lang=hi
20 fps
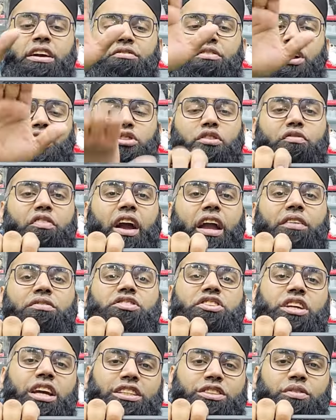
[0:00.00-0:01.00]
वन टू फाइव
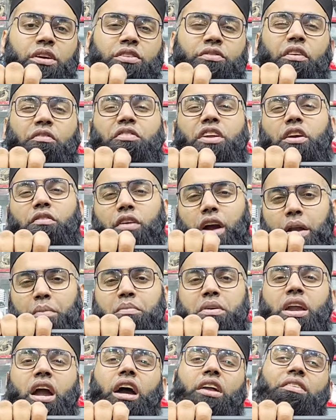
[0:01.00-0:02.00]
जी एस वन फिफ्टी वाई
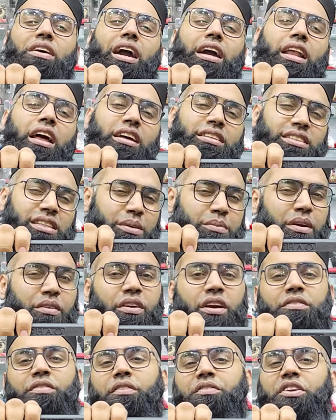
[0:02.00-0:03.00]
बी आर वगैरह सी बी
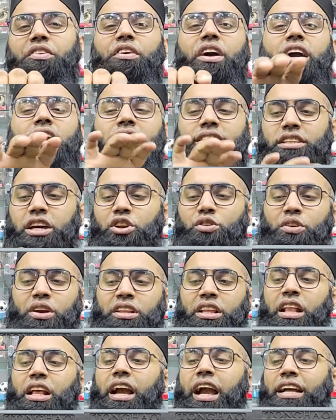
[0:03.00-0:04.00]
वन फिफ्टी वगैरह सारों के
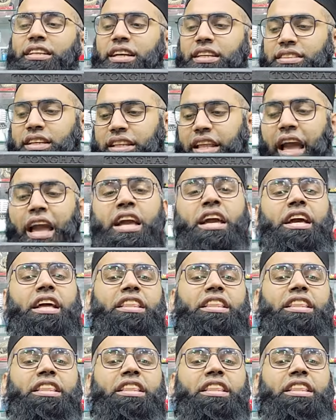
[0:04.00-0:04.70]
अंदर लगाया जा सकता है